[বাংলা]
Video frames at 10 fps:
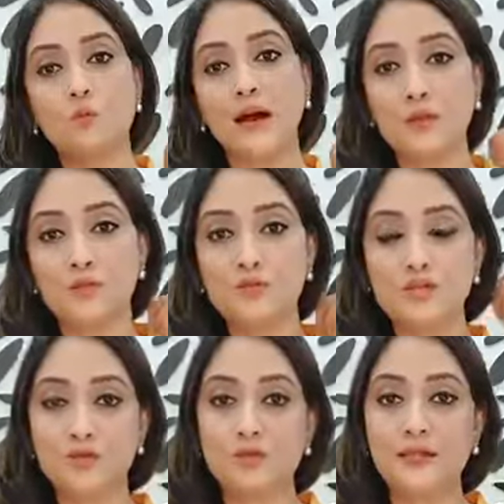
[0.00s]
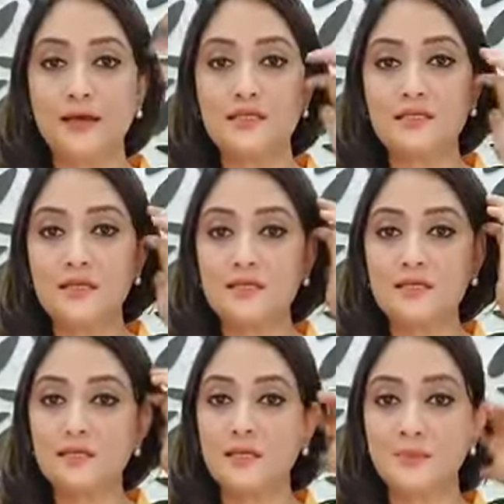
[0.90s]
খুব ভালো বিশেষ করে দেখা যায় যে এই
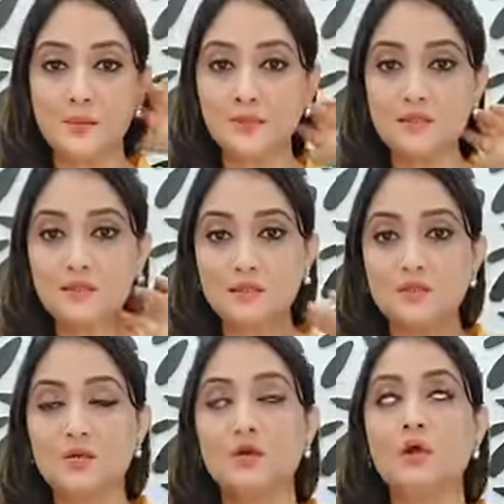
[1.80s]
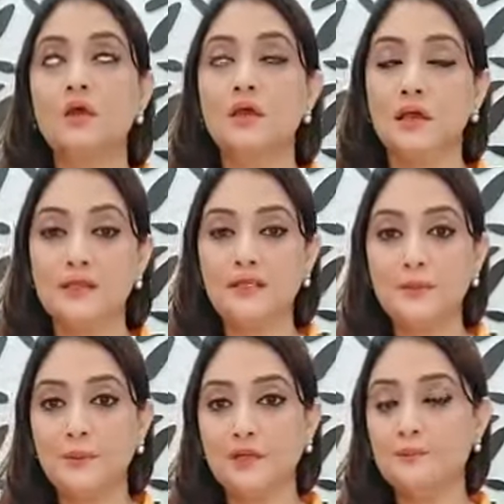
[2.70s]
সিজনটা বিয়েবাদী সিজন তো এই
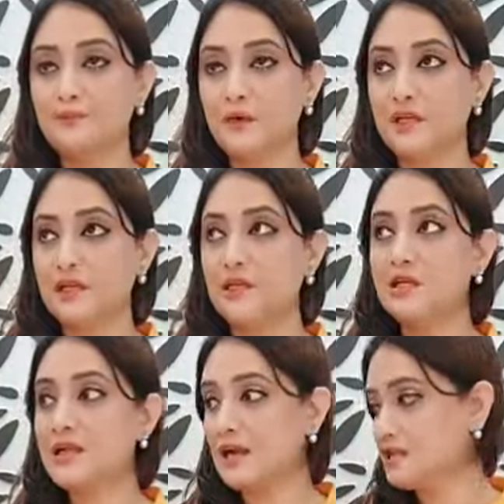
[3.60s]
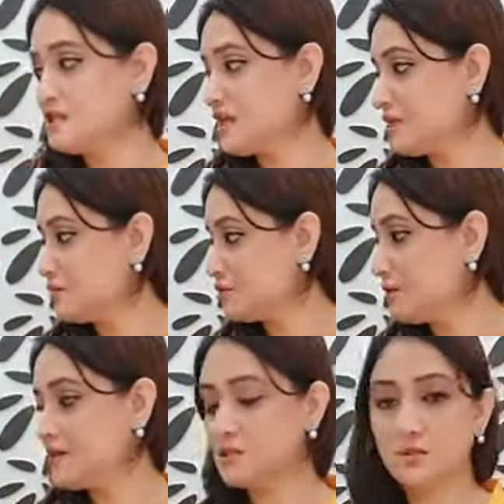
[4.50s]
টাইপের মানে সাড়ে তিন চারের
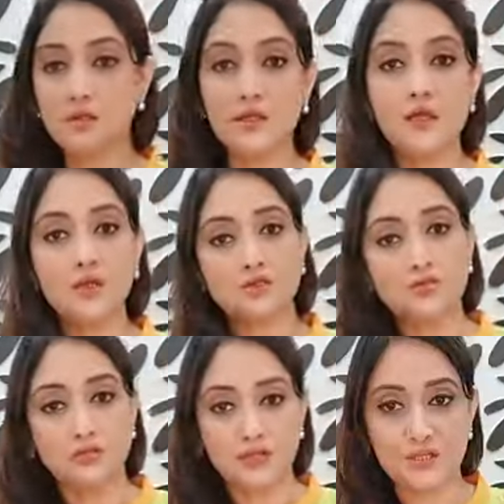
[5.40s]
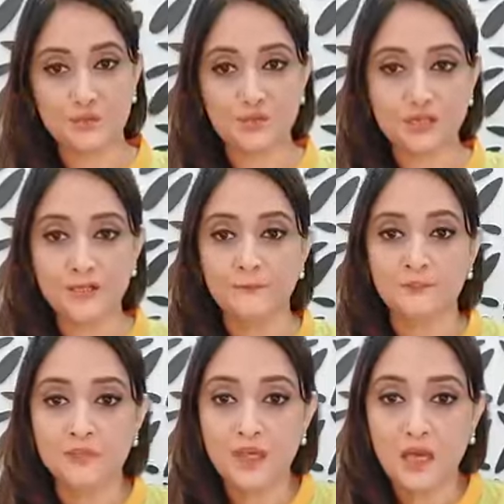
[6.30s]
মধ্যে বাজে চলে সুন্দর ড্রেস হয়ে যায়
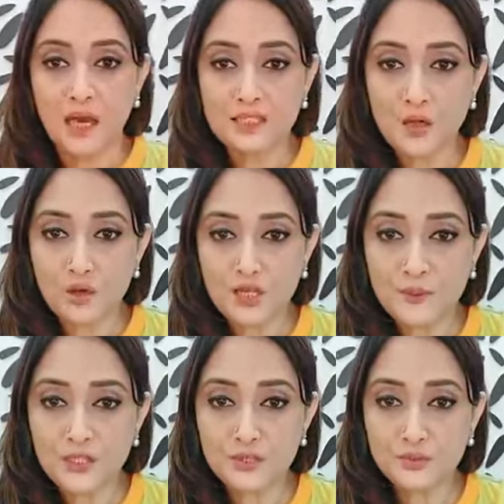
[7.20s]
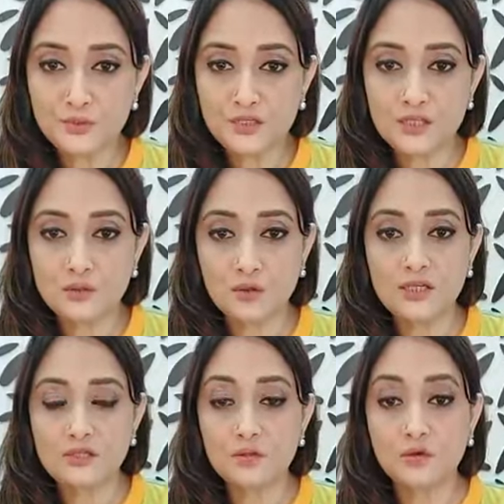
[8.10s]
আচ্ছা অনেক বেশি সুন্দর ড্রেসগুলো
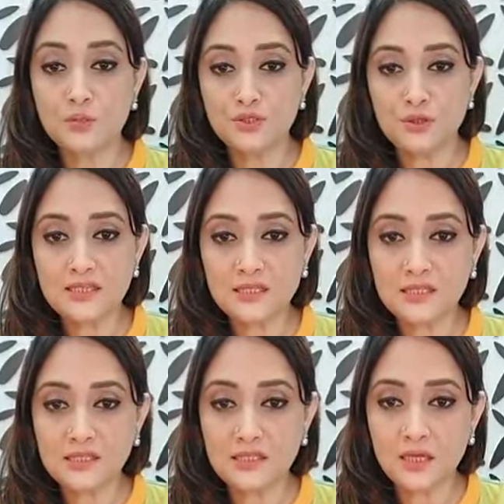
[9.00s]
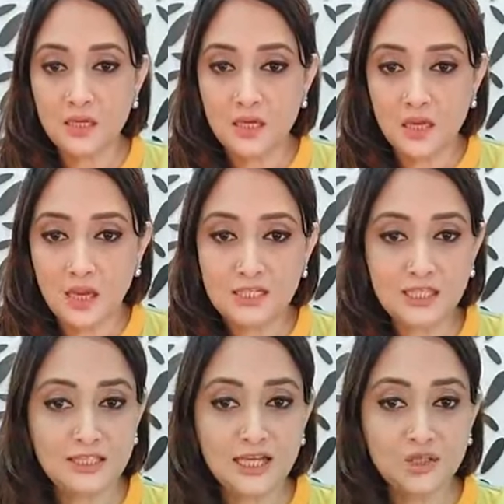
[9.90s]
ড্রেসগুলো খুবই সুন্দর আজকে
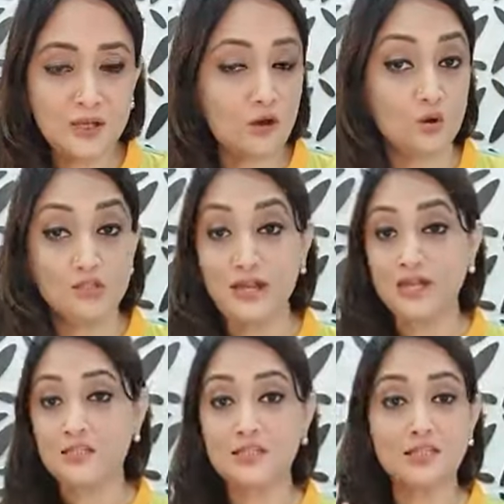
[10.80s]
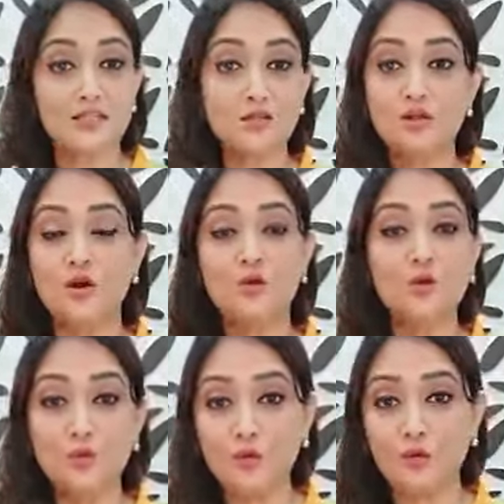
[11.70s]
সিদ্ধান্ত নেওয়া কঠিন আজকে সিদ্ধান্ত নেওয়া
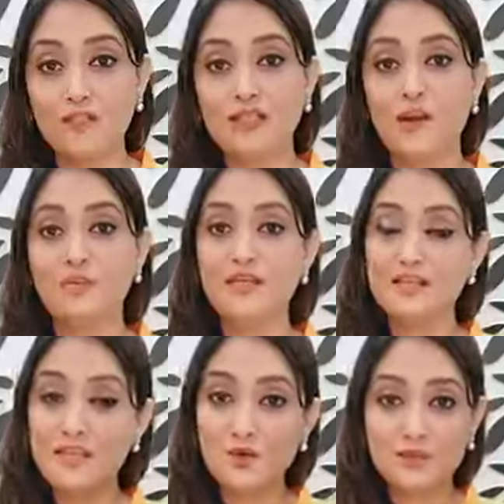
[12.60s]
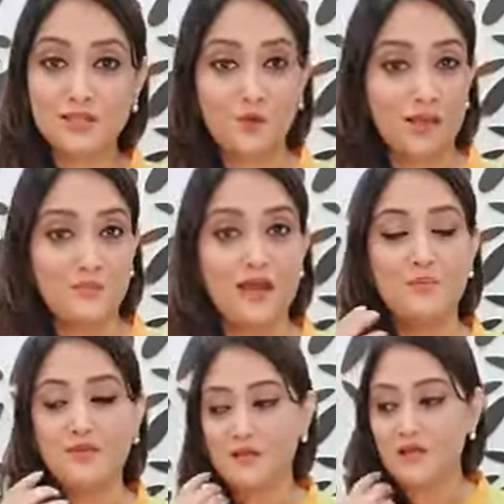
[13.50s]
খুবই কঠিন আমি নিজেই হচ্ছে বললাম না
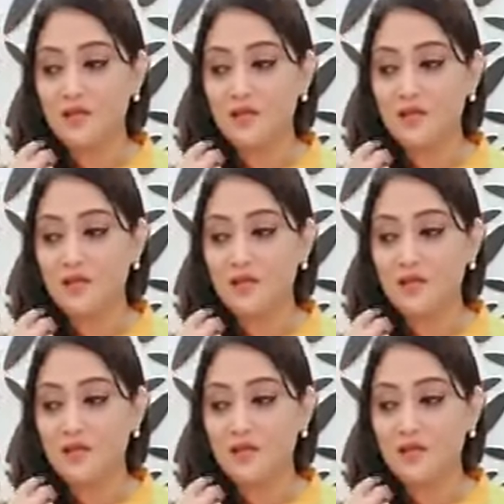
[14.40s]
আমি